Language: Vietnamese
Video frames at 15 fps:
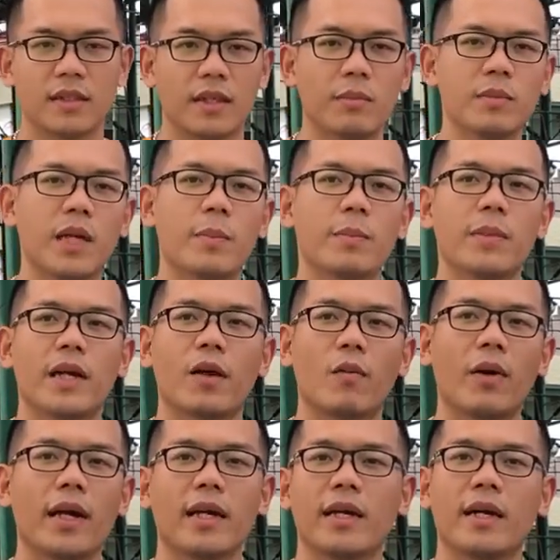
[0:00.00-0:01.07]
Nấm tập để
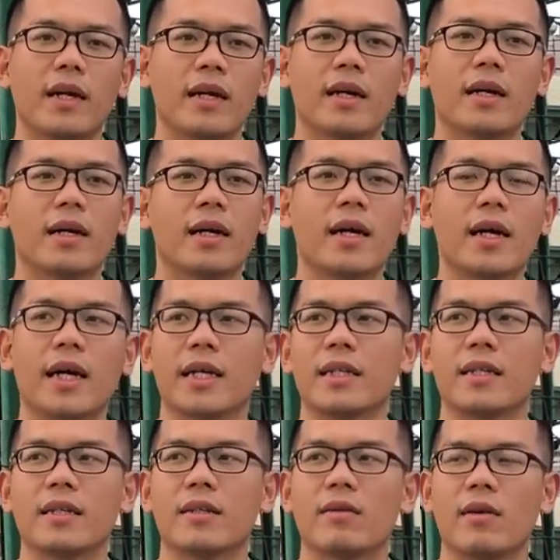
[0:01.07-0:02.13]
quay các cảnh
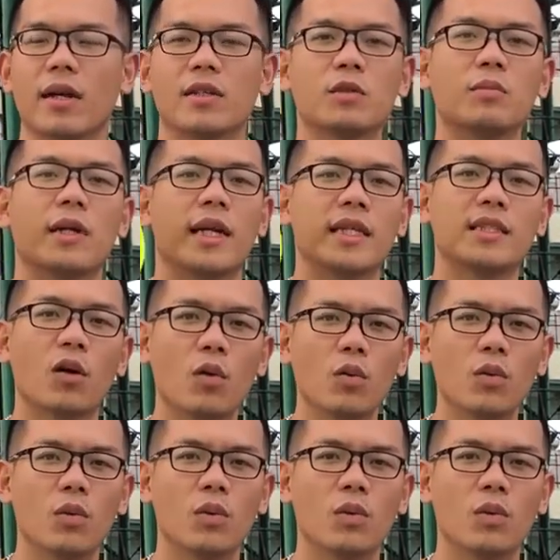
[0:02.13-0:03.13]
hoặc là dùng để đánh dấu.